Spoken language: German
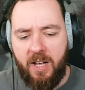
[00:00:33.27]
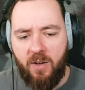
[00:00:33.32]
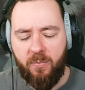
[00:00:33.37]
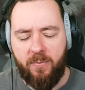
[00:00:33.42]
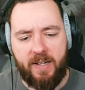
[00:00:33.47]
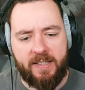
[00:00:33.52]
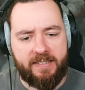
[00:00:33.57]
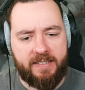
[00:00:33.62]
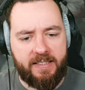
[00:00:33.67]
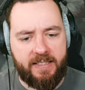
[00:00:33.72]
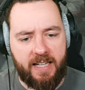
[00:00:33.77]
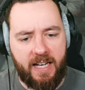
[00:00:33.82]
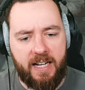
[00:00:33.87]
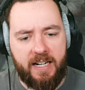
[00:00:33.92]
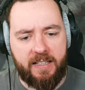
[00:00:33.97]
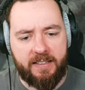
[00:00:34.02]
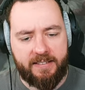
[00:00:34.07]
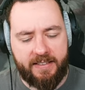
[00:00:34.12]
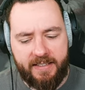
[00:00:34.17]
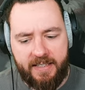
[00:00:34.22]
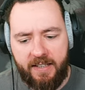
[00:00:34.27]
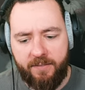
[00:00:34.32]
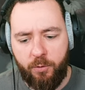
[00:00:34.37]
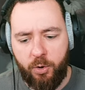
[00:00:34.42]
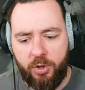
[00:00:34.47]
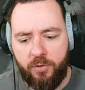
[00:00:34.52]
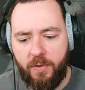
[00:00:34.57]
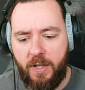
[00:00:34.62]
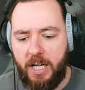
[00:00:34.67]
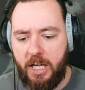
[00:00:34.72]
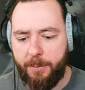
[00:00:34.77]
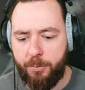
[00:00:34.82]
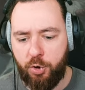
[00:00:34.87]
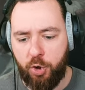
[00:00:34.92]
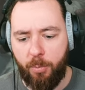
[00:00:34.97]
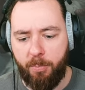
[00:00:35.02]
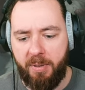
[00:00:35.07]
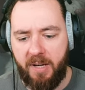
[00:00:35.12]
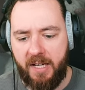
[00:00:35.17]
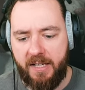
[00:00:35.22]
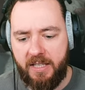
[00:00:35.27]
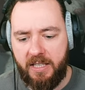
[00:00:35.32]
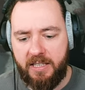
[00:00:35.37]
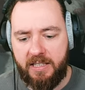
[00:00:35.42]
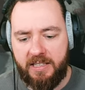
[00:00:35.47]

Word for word: was sich alles ändern wird, weil da gibt es schon ein paar Dinge,